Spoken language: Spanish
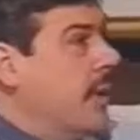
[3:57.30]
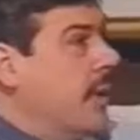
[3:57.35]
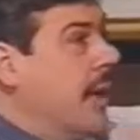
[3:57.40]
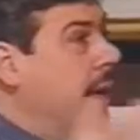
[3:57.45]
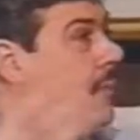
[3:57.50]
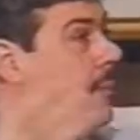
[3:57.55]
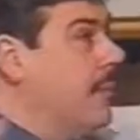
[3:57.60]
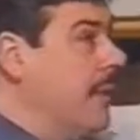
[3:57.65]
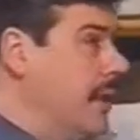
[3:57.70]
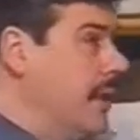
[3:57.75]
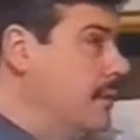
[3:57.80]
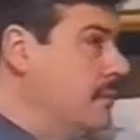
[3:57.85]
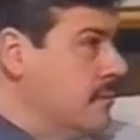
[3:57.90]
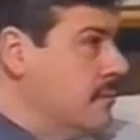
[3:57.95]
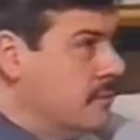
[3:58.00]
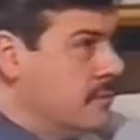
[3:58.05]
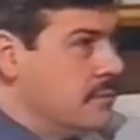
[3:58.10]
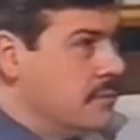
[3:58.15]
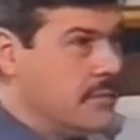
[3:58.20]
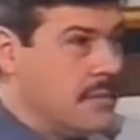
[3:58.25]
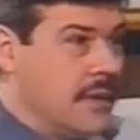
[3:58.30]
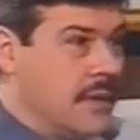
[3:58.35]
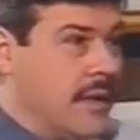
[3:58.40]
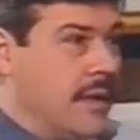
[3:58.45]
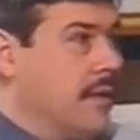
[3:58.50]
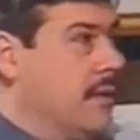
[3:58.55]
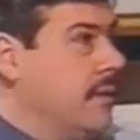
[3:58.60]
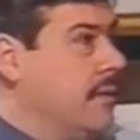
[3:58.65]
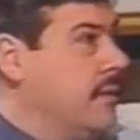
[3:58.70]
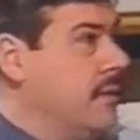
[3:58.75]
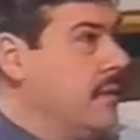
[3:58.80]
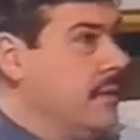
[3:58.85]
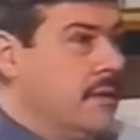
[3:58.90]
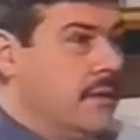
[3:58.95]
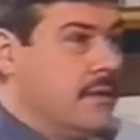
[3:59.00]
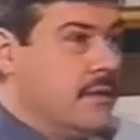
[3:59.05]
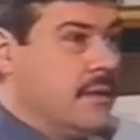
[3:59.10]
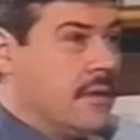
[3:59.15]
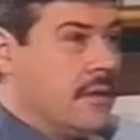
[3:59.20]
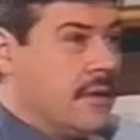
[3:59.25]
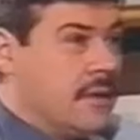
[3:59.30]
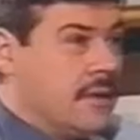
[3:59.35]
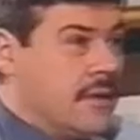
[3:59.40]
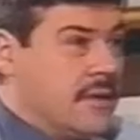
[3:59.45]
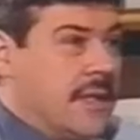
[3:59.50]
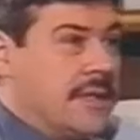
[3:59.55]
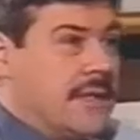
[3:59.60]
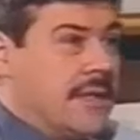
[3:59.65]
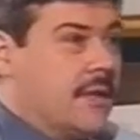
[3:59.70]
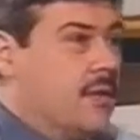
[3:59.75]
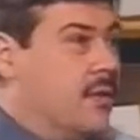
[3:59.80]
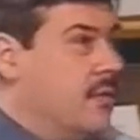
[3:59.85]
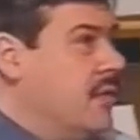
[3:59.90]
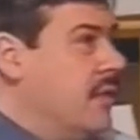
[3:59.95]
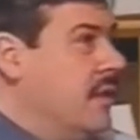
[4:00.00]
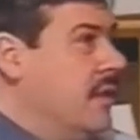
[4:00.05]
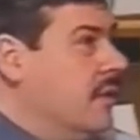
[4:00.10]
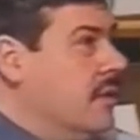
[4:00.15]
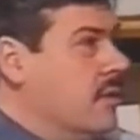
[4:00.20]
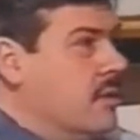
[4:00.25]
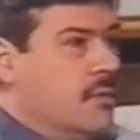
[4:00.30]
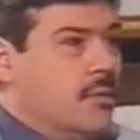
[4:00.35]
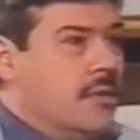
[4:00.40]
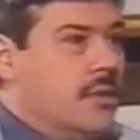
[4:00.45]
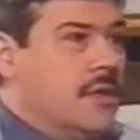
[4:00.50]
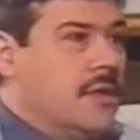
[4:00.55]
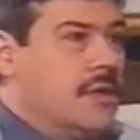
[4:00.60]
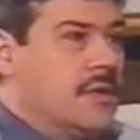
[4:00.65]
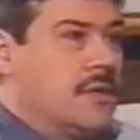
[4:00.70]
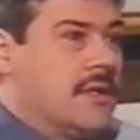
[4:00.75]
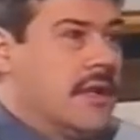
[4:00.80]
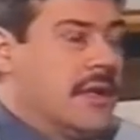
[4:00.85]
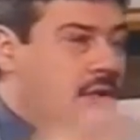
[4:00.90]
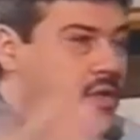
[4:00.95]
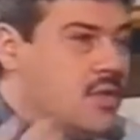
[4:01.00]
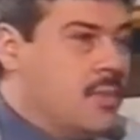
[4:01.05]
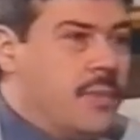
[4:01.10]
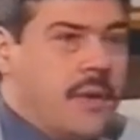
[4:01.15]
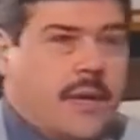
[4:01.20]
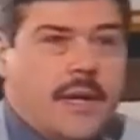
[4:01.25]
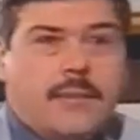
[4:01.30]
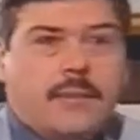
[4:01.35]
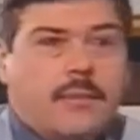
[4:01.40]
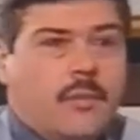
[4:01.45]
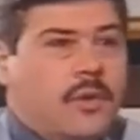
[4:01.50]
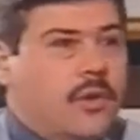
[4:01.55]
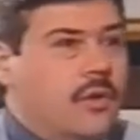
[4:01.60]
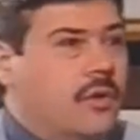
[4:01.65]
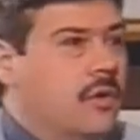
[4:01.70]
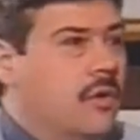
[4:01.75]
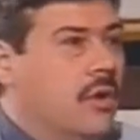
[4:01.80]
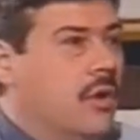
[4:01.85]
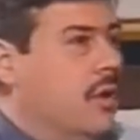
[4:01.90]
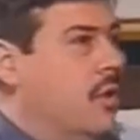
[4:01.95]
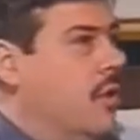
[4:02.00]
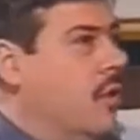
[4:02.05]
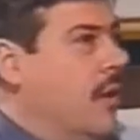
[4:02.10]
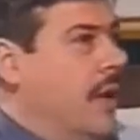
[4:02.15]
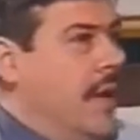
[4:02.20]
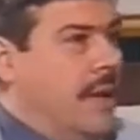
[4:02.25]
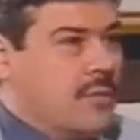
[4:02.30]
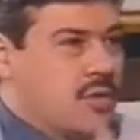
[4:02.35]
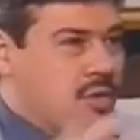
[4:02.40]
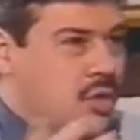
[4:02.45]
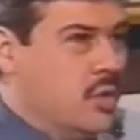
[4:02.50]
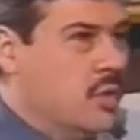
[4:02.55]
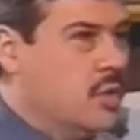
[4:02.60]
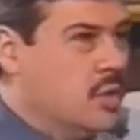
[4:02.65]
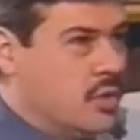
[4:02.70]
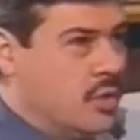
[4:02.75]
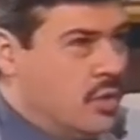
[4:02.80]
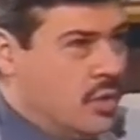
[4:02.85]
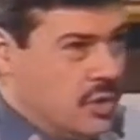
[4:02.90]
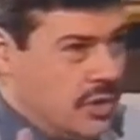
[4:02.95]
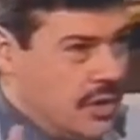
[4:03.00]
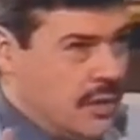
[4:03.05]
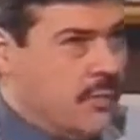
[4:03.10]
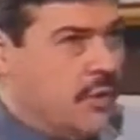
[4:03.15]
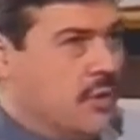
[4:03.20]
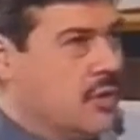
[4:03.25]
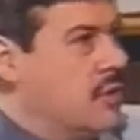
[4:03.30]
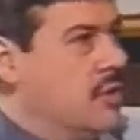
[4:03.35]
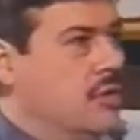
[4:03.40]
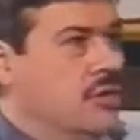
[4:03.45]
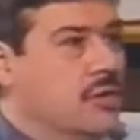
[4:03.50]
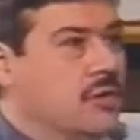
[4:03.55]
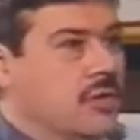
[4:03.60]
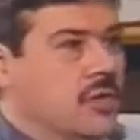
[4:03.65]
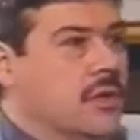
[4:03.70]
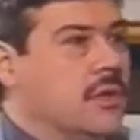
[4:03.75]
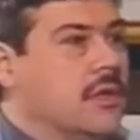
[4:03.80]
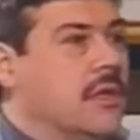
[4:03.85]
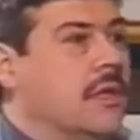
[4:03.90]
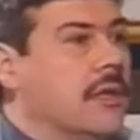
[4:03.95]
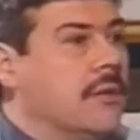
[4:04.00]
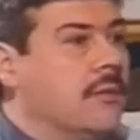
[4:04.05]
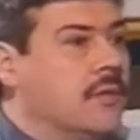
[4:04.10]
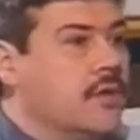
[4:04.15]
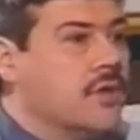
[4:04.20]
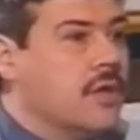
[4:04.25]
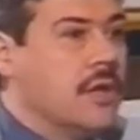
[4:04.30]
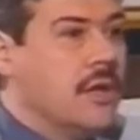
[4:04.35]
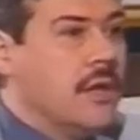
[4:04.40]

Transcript: Brahman, que, que se ha traducido como el ser supremo o el absoluto, términos que nosotros entendemos,